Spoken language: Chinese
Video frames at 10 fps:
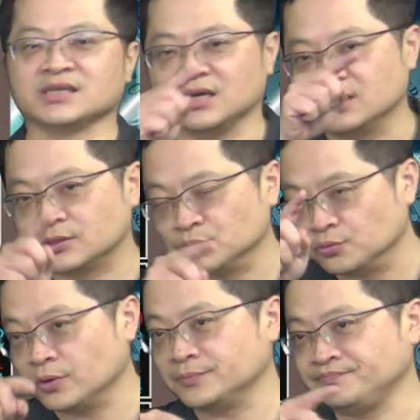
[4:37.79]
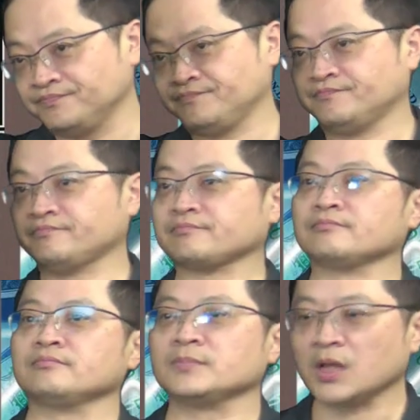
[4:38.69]
二十五元，
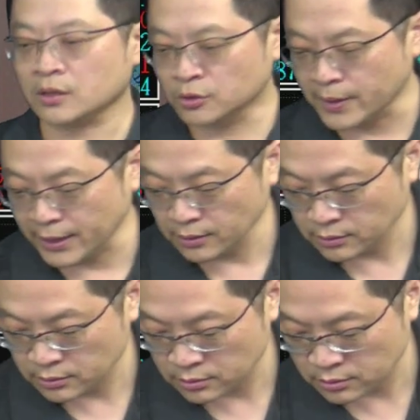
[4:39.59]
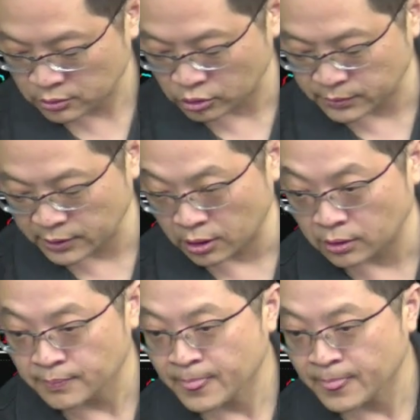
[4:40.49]
对不对，投资朋友？